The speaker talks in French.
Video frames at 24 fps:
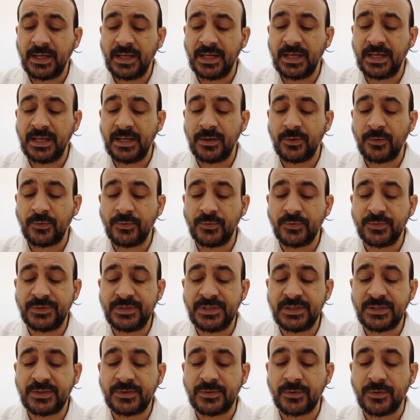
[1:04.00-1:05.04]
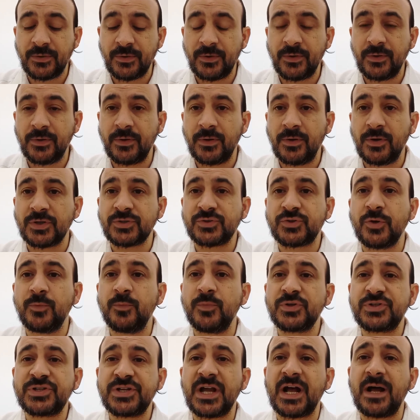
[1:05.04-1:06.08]
Et on nous dit que lorsque
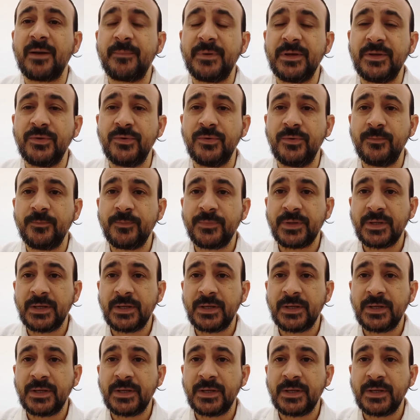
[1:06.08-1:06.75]
Moshe Rabbeinu,